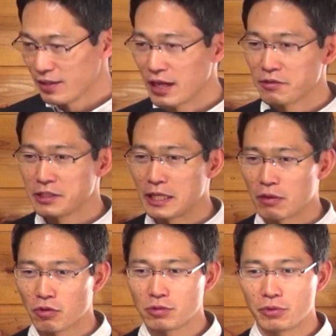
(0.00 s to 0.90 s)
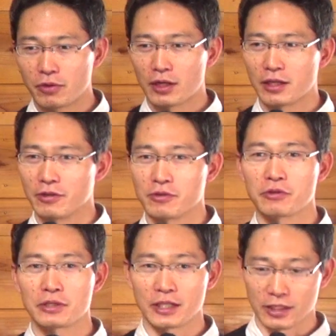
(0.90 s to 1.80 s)
ナルニア国物語の
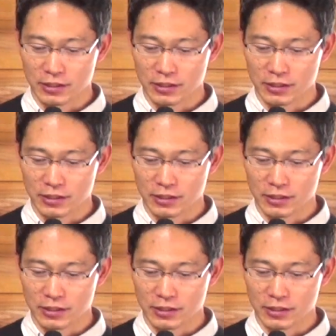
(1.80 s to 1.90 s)
著者で